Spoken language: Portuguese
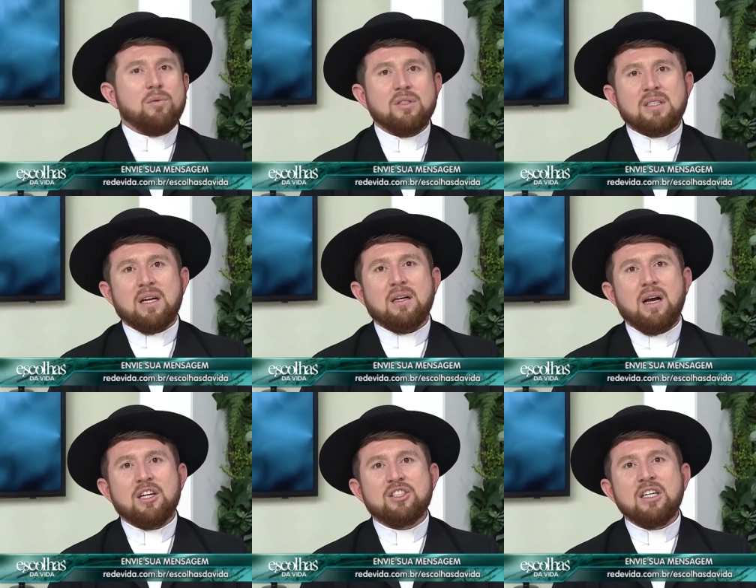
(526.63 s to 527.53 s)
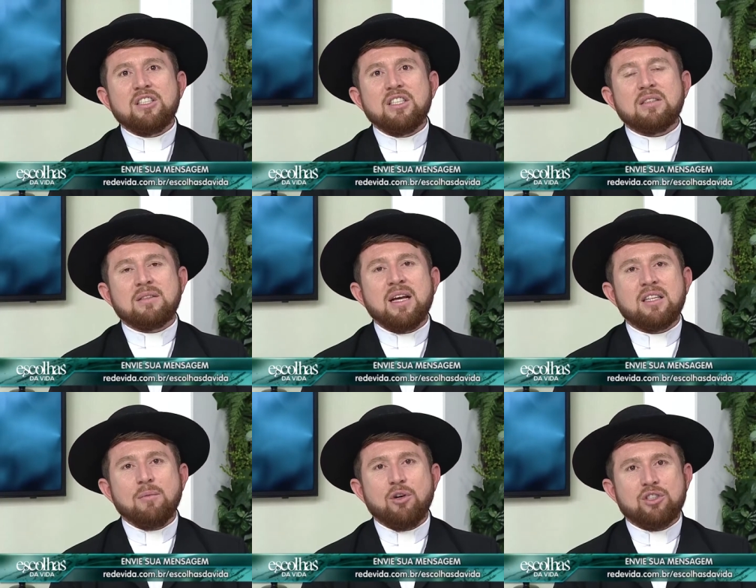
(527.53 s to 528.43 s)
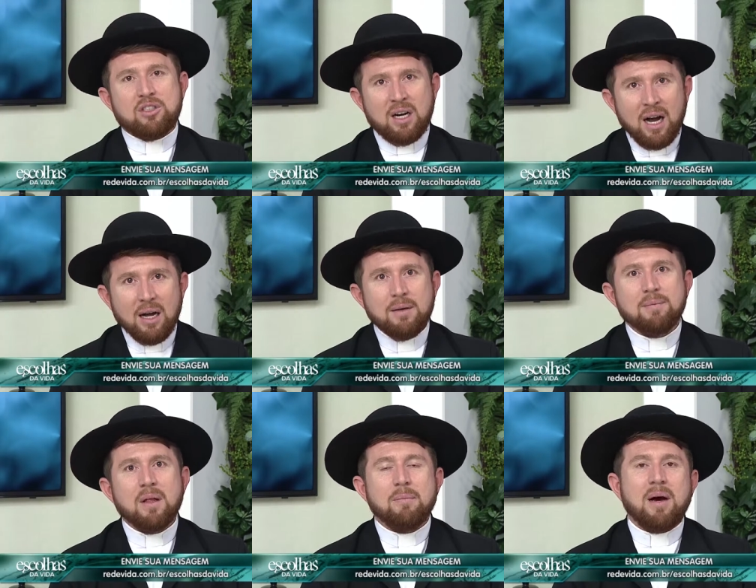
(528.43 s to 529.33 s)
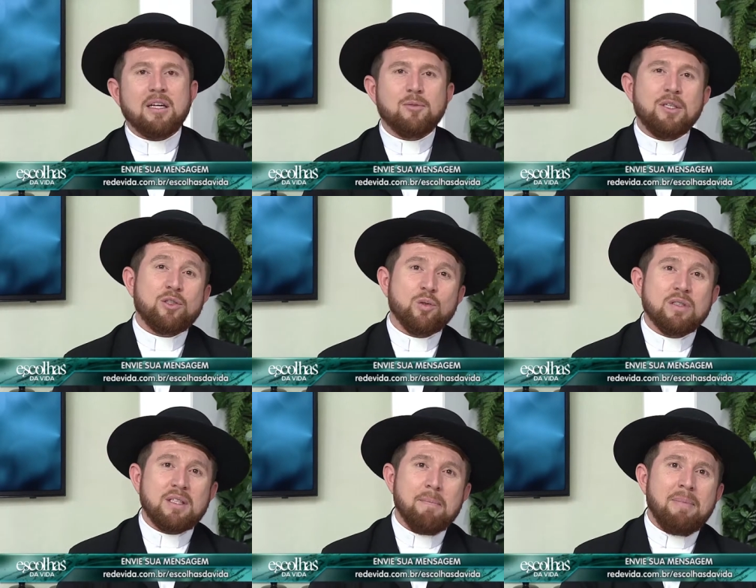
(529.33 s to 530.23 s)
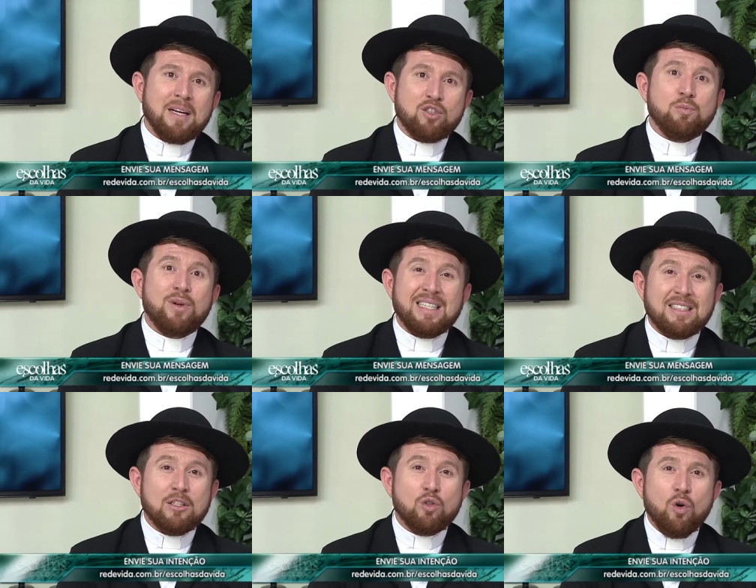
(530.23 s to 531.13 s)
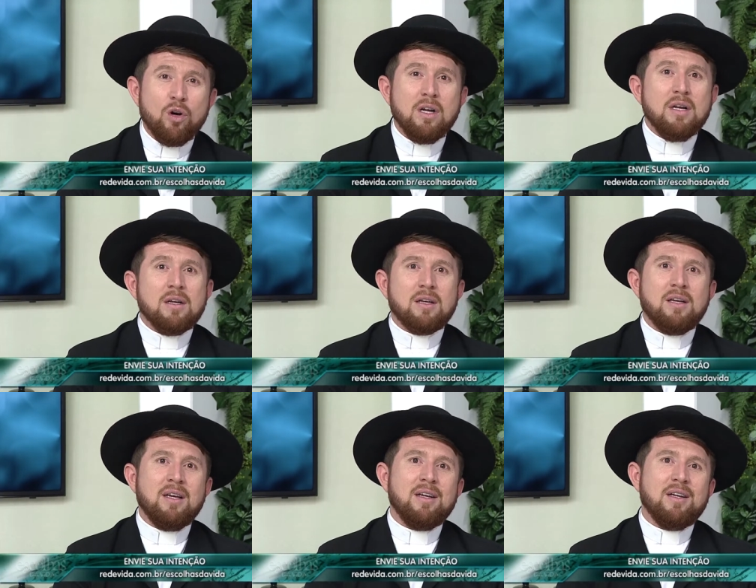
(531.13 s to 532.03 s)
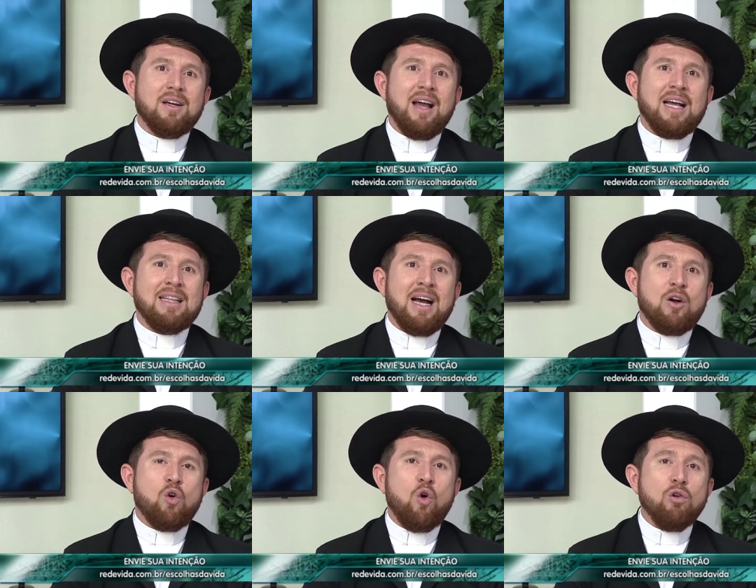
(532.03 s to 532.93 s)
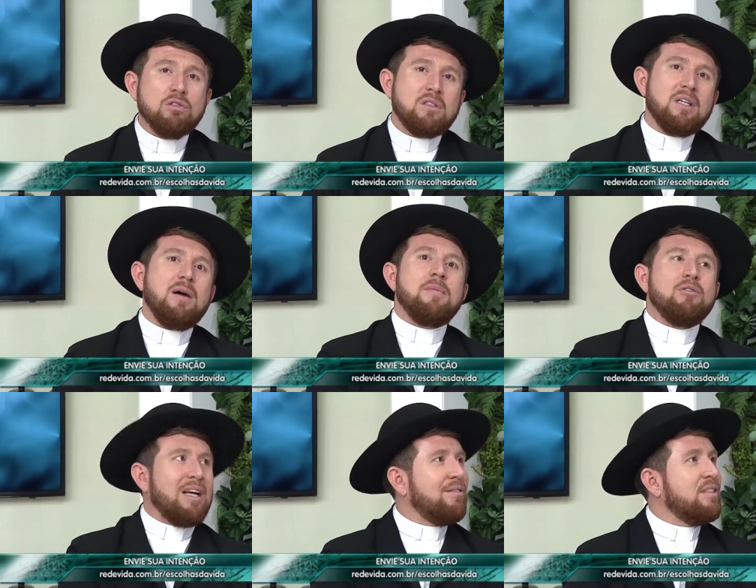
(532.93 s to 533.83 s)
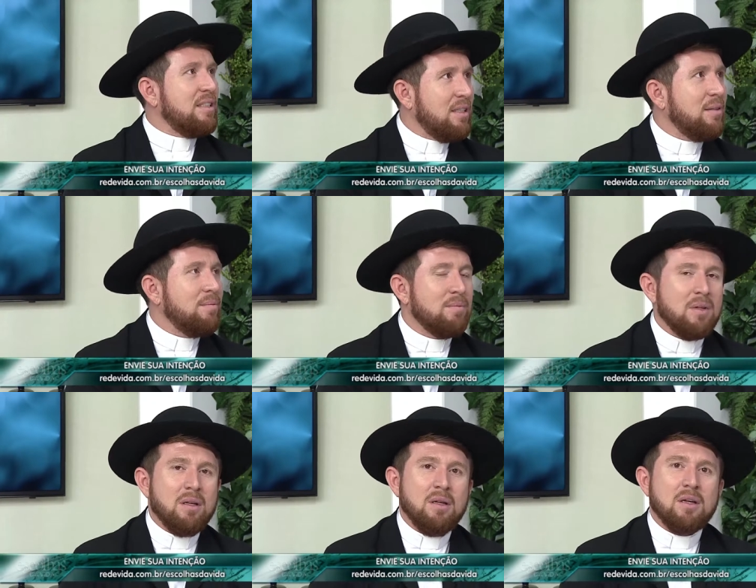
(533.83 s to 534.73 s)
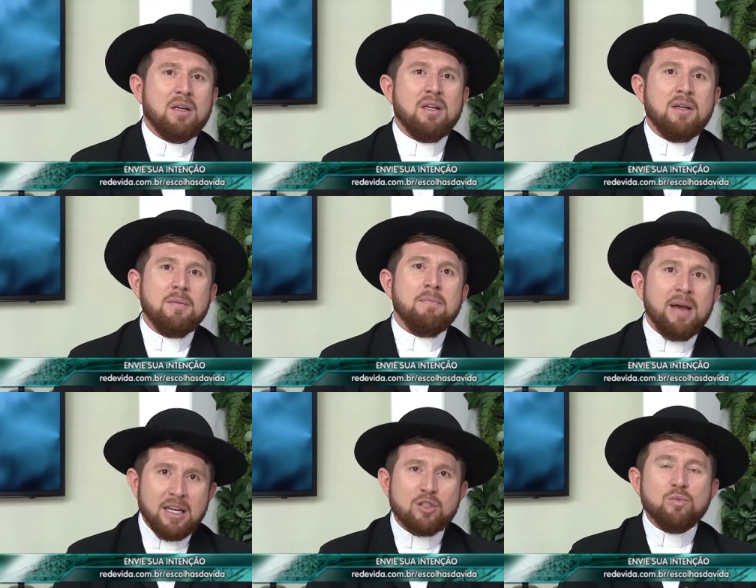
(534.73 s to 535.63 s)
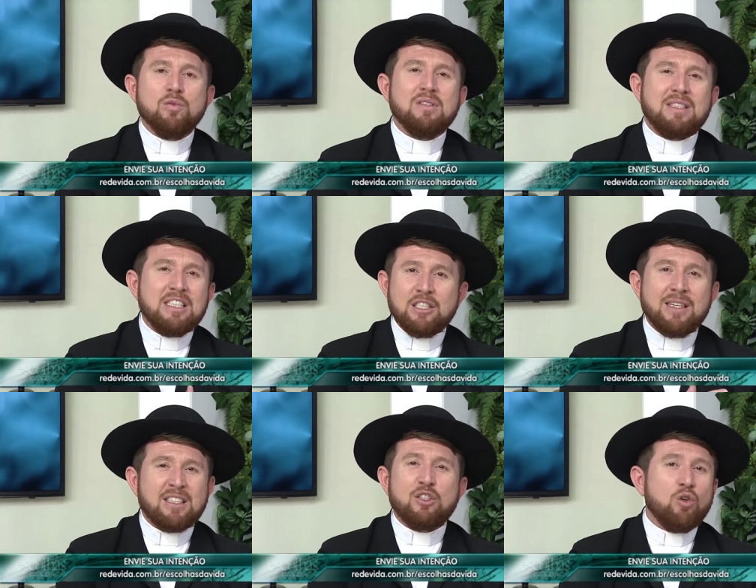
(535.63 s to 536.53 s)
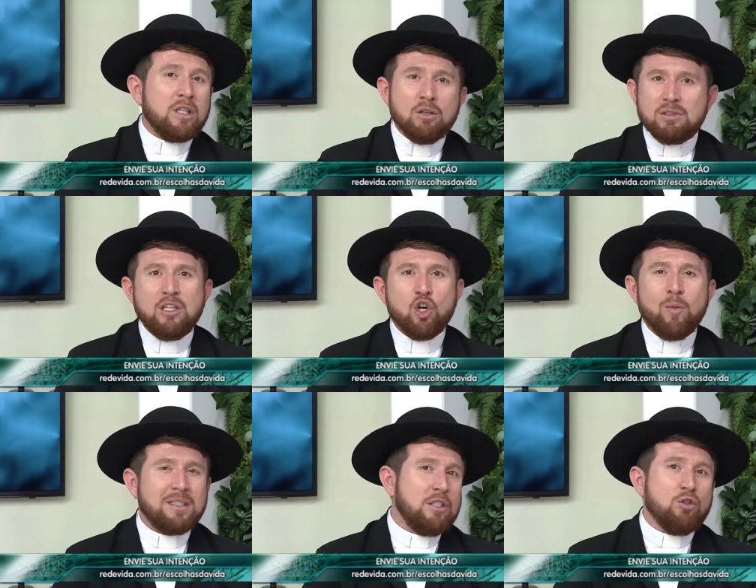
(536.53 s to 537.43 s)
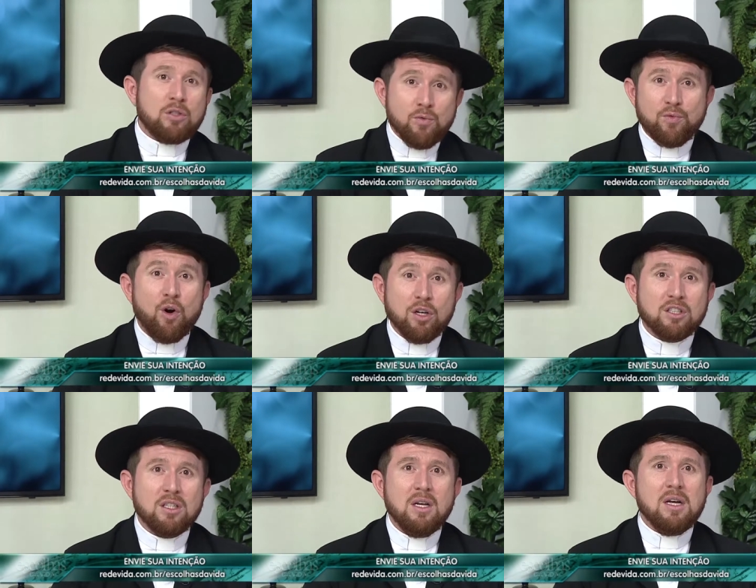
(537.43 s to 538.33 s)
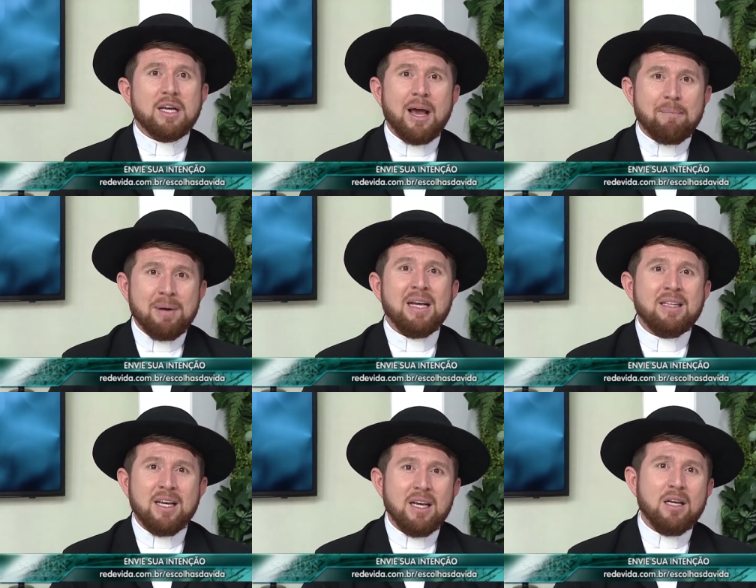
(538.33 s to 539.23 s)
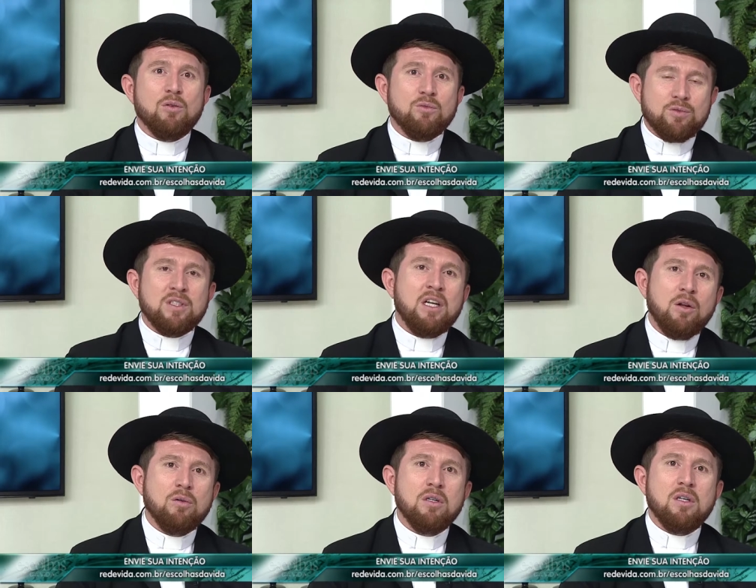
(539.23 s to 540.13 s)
Pois é, a gente tenta mostrar para as pessoas que passam por essa dor que é na contramão da vida, que mesmo sentindo essa dor que não tem nome, essa dor tão forte, que é perder um filho,